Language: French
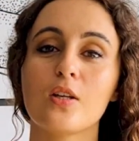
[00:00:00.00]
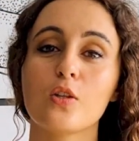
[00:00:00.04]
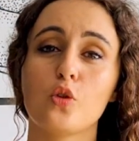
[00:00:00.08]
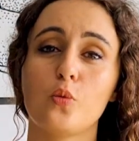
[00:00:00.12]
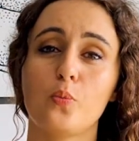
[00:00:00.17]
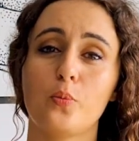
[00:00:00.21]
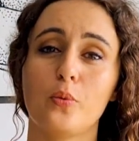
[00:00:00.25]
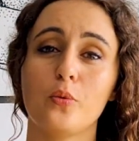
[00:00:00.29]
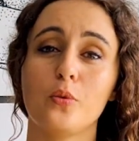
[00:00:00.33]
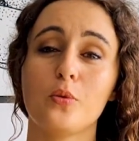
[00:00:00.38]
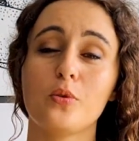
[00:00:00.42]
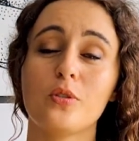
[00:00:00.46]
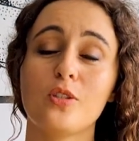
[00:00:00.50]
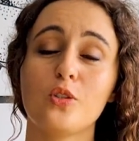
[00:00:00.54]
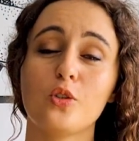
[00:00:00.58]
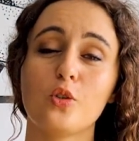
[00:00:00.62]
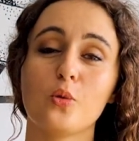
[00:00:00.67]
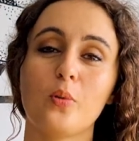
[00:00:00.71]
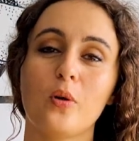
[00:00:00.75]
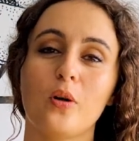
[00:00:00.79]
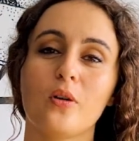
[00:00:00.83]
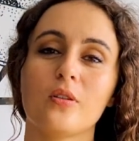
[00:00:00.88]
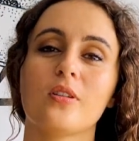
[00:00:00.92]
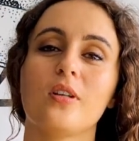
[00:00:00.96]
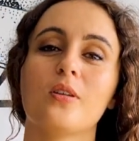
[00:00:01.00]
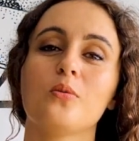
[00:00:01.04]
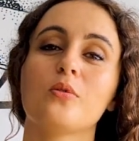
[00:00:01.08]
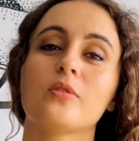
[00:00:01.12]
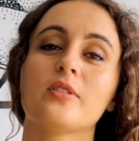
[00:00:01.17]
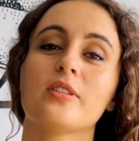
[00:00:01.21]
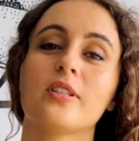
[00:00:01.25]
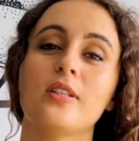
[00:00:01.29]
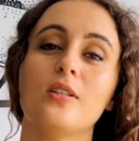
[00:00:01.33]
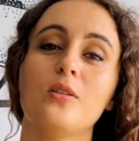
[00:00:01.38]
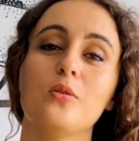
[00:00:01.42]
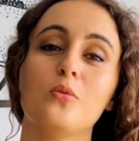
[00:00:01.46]
Tu peux aussi te prendre un
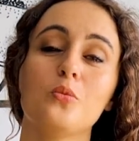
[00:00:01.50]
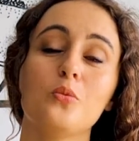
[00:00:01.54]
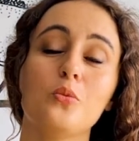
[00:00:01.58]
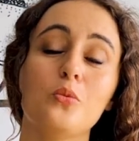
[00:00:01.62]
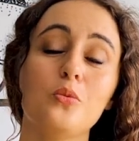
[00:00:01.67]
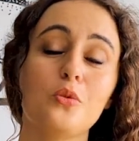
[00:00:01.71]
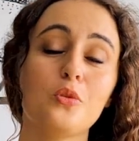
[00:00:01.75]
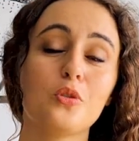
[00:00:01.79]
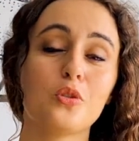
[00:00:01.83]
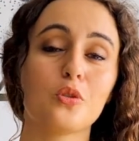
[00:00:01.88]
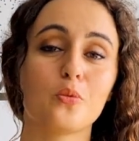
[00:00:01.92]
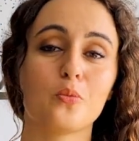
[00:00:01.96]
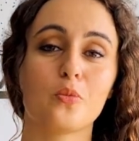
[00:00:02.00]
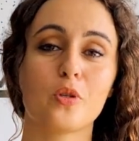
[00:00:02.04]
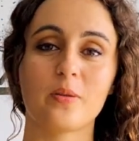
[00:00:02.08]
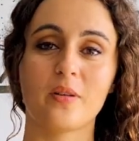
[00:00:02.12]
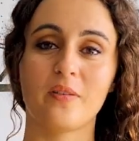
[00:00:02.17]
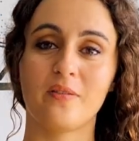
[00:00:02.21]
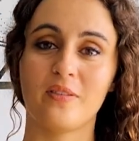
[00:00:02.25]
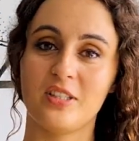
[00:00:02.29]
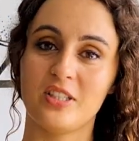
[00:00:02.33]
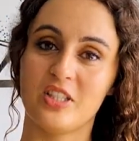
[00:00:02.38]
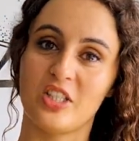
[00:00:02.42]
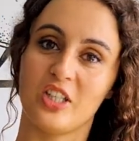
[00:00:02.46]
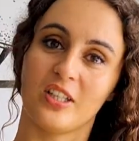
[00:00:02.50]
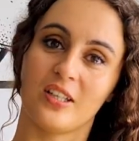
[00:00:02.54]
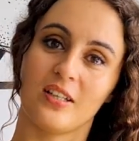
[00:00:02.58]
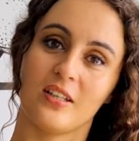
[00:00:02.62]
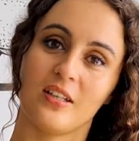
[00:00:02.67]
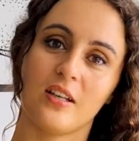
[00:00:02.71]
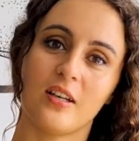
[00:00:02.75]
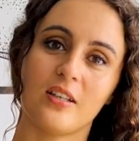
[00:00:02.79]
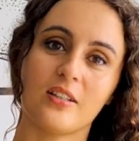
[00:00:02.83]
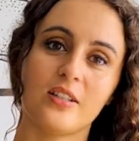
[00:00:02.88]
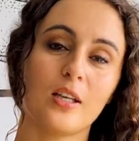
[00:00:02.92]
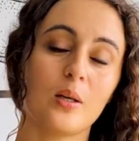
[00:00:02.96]
hôtel ou ce que moi je
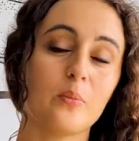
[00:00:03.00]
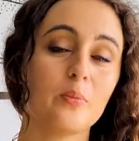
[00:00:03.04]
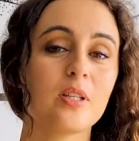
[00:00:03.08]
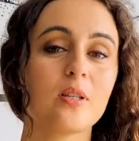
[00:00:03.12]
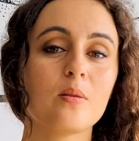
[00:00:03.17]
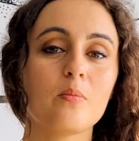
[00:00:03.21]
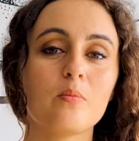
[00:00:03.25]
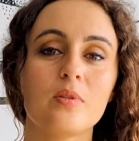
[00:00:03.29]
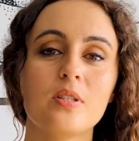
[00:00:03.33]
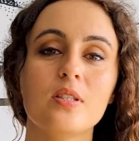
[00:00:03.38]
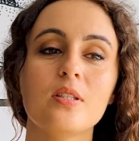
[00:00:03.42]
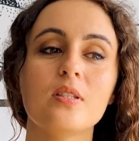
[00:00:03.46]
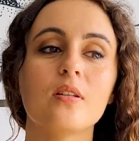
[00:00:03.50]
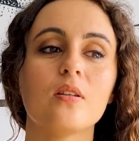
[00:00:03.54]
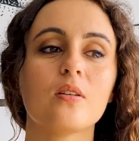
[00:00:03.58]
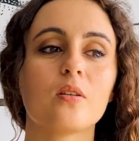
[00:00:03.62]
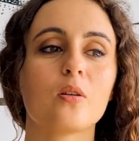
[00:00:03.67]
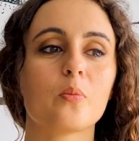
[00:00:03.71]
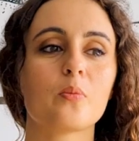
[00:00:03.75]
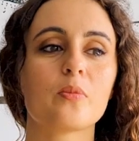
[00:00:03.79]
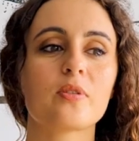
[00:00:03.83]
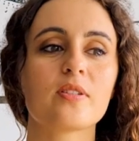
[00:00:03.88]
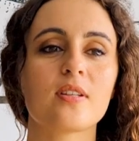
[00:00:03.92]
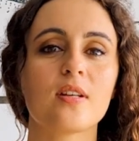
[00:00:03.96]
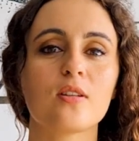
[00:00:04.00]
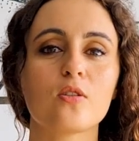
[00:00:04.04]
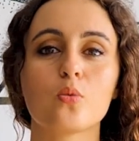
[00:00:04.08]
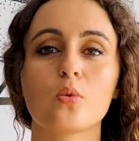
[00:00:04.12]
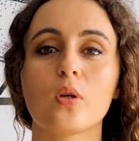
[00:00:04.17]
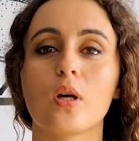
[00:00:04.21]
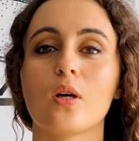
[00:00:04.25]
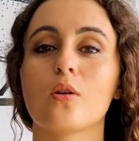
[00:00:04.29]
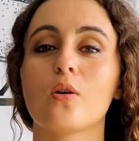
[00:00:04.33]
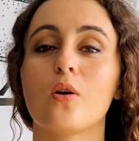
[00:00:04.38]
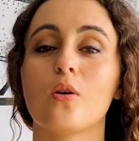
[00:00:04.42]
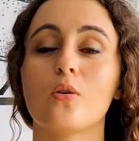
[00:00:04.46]
privilégierais, un Airbnb. Comme ça,
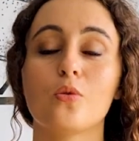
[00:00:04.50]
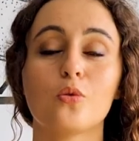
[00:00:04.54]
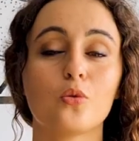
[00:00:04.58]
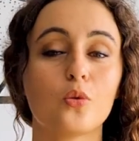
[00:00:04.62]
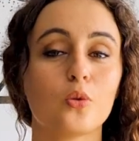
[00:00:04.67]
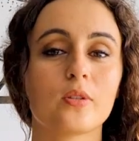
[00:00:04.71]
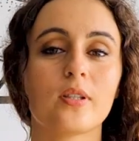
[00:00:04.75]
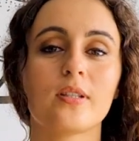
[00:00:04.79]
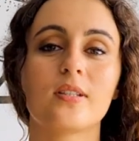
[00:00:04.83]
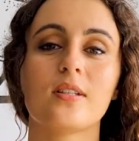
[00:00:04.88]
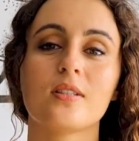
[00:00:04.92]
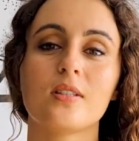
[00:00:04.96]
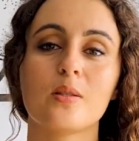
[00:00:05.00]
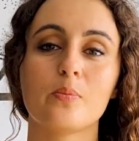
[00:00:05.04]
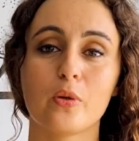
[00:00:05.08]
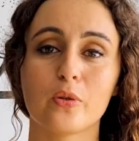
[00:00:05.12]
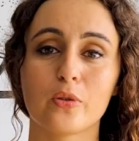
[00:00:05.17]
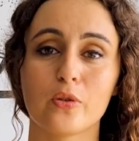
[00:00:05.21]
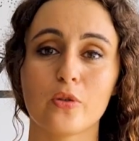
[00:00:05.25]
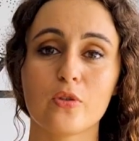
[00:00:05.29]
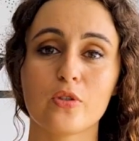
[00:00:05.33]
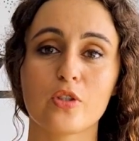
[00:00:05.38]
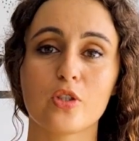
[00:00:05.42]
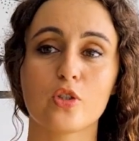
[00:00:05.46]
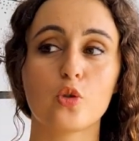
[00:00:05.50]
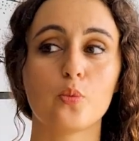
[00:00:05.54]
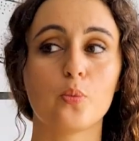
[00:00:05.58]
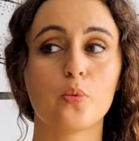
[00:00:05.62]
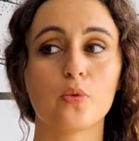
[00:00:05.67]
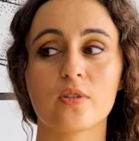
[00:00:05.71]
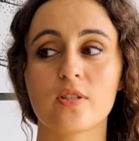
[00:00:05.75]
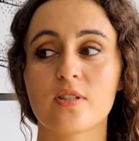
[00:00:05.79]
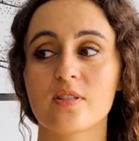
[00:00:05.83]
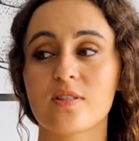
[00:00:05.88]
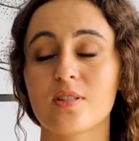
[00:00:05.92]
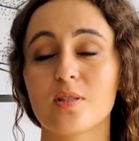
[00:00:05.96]
tu as une totale indépendance et tu peux
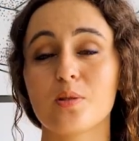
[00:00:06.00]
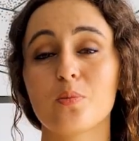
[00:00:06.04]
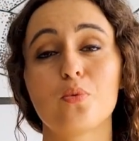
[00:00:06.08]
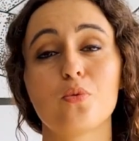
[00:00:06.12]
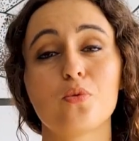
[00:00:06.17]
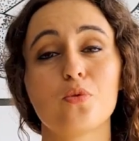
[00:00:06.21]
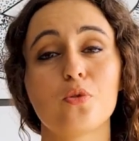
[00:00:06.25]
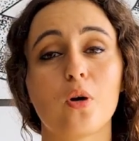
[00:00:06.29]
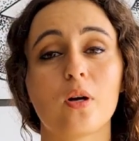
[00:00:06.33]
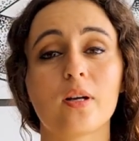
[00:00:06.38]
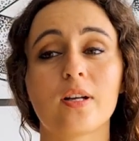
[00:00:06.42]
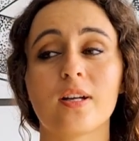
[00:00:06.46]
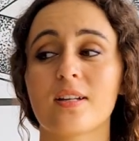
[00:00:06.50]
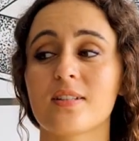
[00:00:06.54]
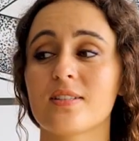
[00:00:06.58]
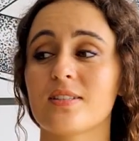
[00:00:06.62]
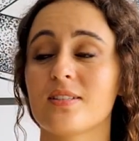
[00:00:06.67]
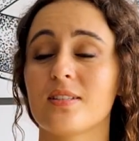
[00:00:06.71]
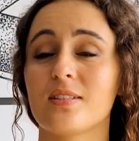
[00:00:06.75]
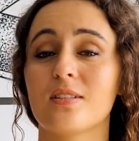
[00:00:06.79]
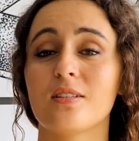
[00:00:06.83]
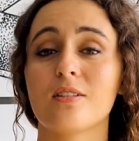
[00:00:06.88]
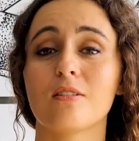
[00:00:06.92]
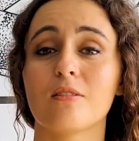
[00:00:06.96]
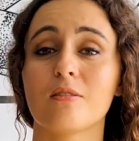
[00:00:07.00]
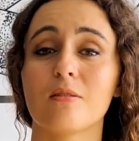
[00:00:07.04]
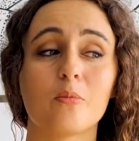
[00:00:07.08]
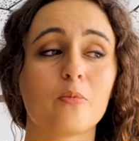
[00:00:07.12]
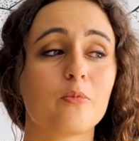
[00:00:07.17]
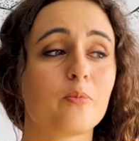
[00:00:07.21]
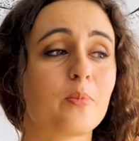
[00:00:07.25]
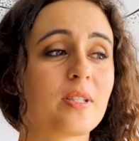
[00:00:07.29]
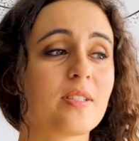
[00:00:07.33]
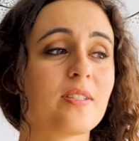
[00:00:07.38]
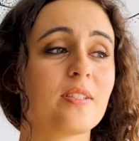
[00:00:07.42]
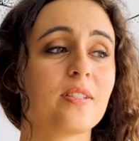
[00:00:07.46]
tester plusieurs quartiers, euh,
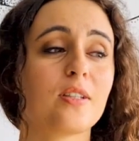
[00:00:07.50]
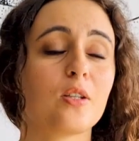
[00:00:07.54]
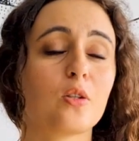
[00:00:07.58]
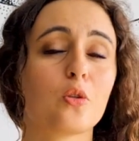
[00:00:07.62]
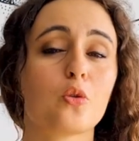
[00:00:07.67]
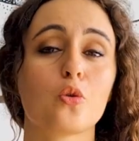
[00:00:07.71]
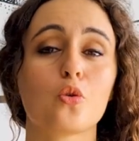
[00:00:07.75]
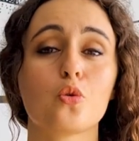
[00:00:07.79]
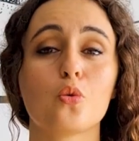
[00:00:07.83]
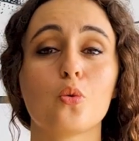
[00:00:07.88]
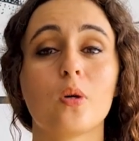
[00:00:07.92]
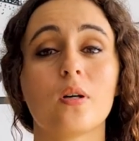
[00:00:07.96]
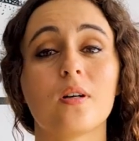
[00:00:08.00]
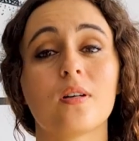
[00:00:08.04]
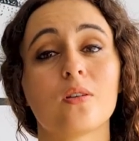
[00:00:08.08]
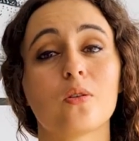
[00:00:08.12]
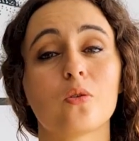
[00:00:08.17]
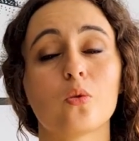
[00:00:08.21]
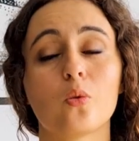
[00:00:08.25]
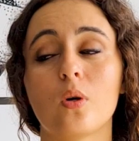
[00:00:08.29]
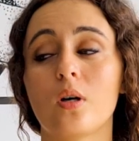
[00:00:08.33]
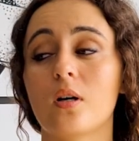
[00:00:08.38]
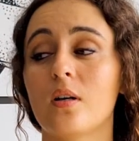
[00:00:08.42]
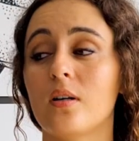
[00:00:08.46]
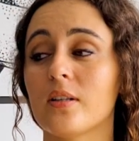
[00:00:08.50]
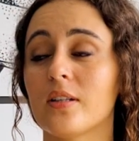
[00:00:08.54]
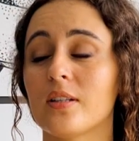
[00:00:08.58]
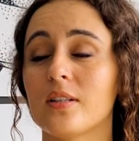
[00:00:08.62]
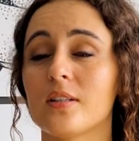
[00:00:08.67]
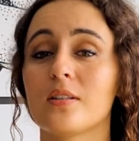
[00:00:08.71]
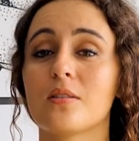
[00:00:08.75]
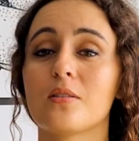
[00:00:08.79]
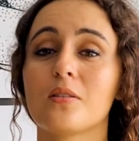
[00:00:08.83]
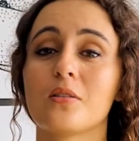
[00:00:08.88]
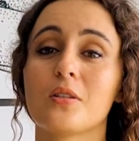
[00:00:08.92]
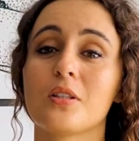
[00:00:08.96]
passer quelques jours à un endroit
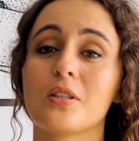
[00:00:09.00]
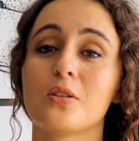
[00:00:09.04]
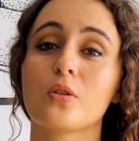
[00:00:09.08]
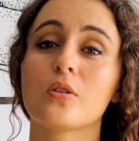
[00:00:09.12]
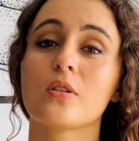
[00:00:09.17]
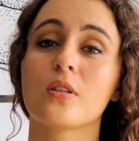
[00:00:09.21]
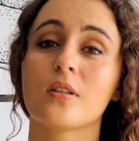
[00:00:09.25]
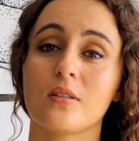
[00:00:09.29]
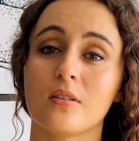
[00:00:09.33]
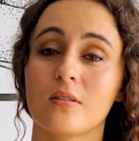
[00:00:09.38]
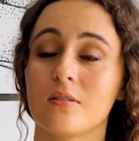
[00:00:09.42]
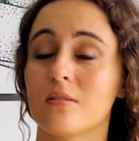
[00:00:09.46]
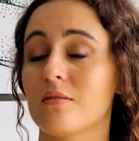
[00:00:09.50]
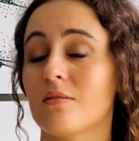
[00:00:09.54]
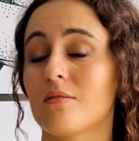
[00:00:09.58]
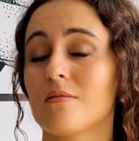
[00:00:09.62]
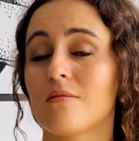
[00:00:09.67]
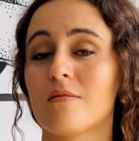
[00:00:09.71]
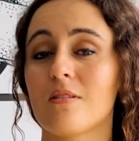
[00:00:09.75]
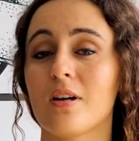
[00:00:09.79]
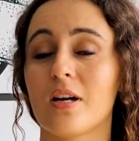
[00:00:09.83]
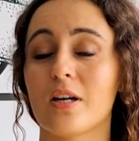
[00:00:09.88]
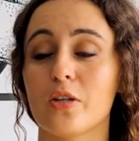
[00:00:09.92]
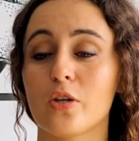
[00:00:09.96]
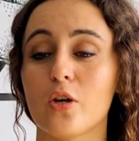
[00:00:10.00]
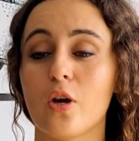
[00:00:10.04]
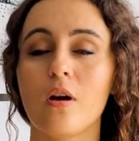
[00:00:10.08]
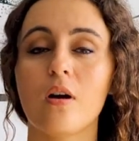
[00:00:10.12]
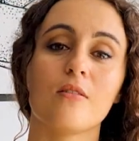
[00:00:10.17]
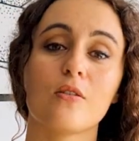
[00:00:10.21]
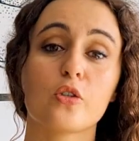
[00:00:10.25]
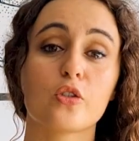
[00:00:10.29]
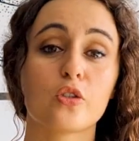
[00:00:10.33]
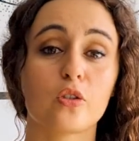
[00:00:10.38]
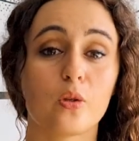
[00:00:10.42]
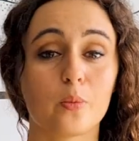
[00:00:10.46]
et, euh, d'autres euh, ailleurs.
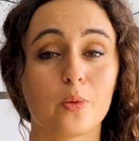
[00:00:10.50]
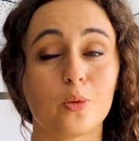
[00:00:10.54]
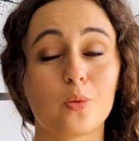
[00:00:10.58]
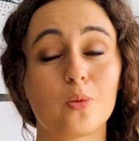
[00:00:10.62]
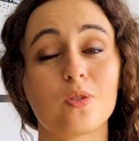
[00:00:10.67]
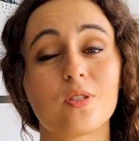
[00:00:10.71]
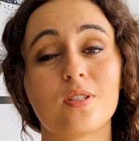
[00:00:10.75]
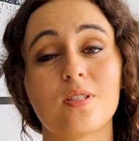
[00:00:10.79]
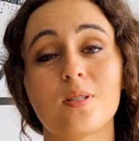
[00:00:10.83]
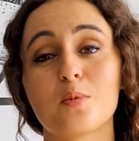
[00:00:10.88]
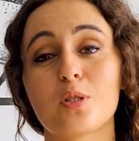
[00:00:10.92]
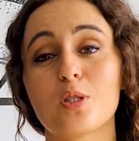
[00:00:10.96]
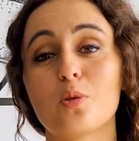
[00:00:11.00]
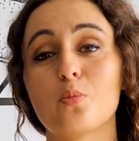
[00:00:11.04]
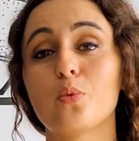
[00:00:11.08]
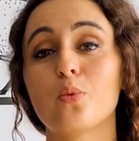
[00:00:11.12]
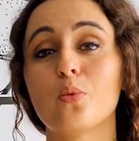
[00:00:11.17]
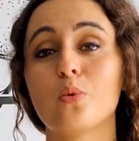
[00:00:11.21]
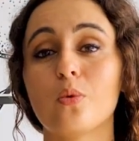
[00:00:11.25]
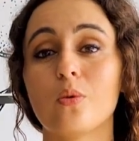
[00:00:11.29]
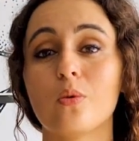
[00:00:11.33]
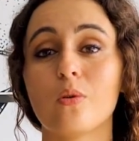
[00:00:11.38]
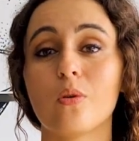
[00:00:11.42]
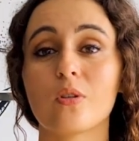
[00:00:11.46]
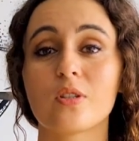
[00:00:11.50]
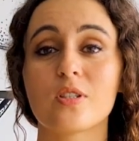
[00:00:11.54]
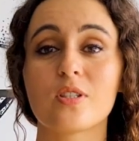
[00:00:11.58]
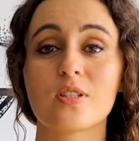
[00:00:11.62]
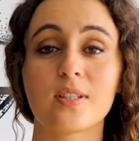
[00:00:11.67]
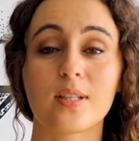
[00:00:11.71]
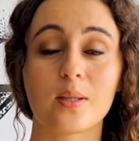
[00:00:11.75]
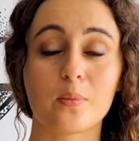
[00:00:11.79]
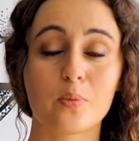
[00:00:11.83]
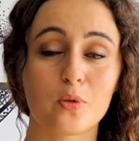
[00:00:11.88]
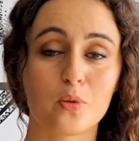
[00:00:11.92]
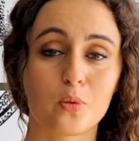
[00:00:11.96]
Je t'en mets aussi un petit peu en
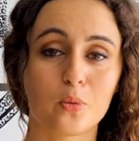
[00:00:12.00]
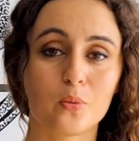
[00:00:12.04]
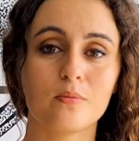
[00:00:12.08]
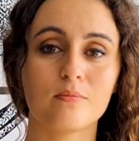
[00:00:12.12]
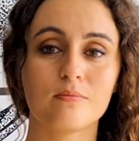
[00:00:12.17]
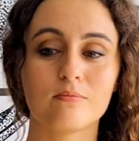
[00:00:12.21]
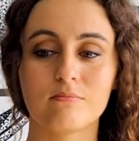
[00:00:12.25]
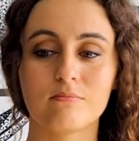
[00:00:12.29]
description.